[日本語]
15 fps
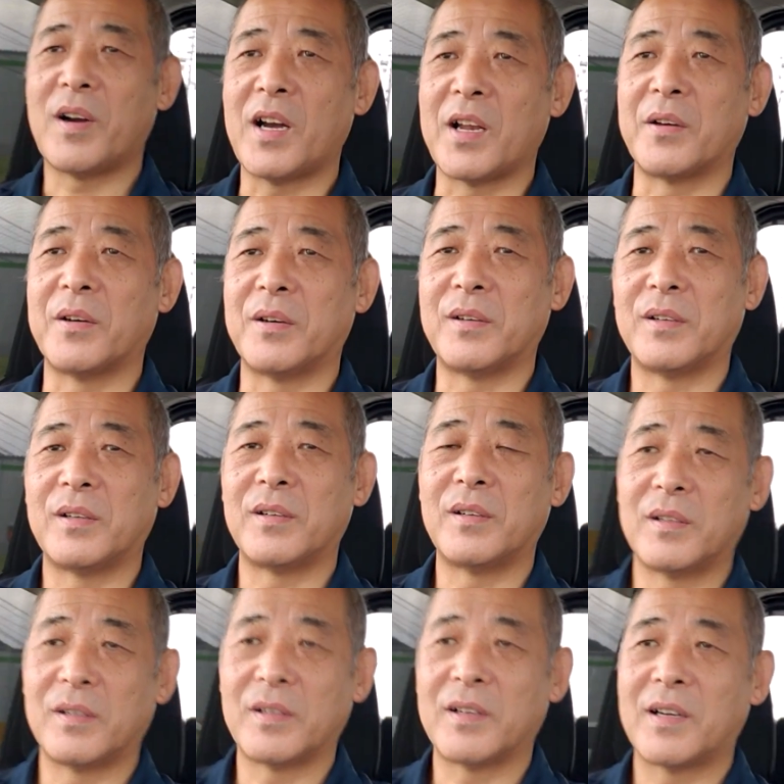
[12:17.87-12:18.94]
あ
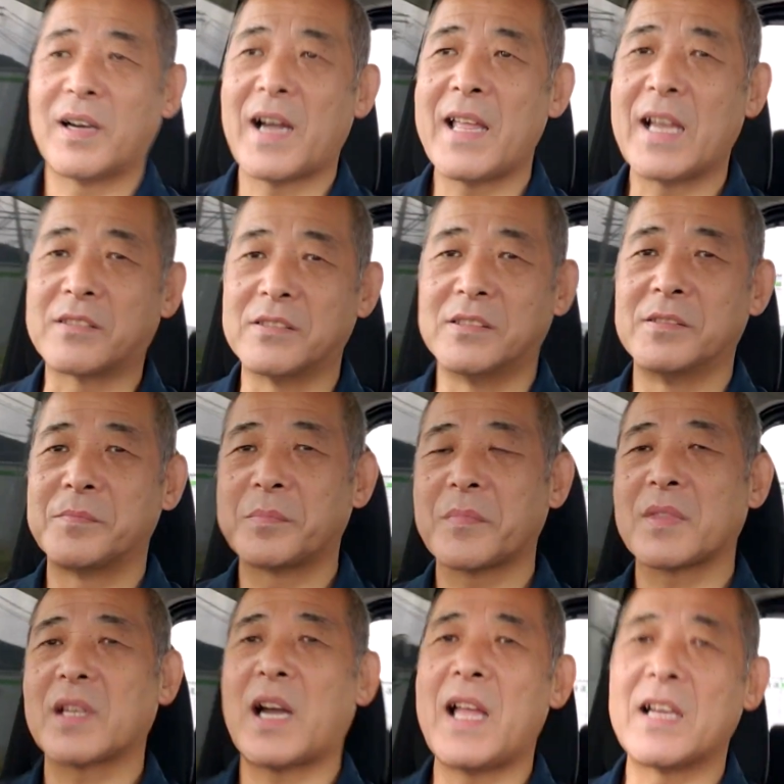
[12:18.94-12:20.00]
のー、早く、
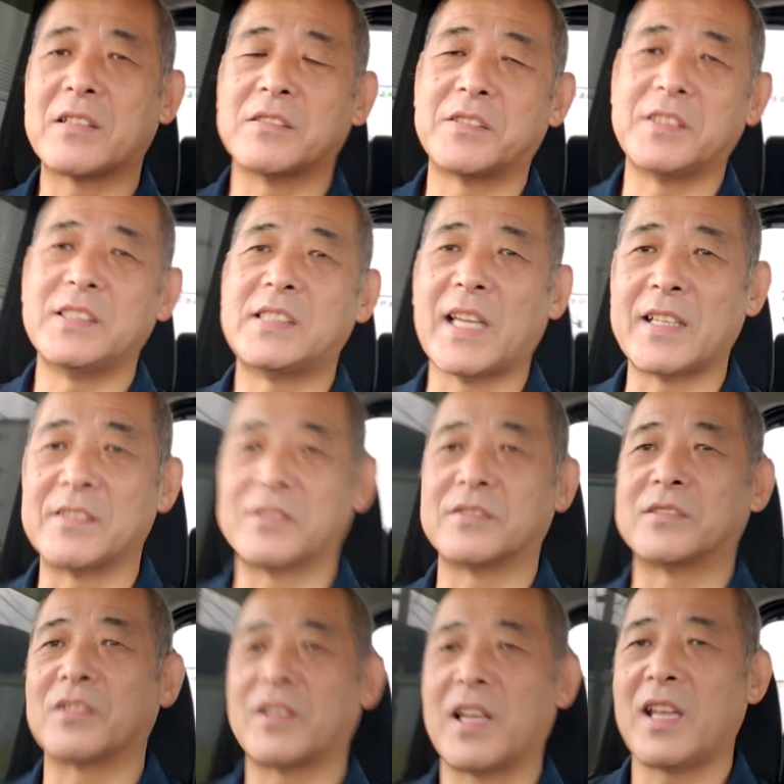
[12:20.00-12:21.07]
早く着いたりす
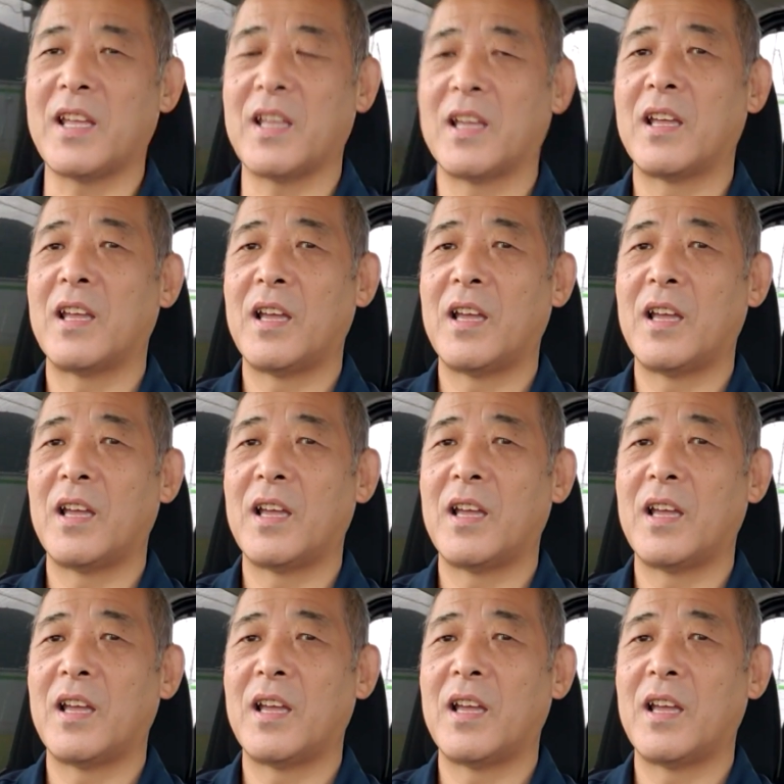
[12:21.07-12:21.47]
るとね、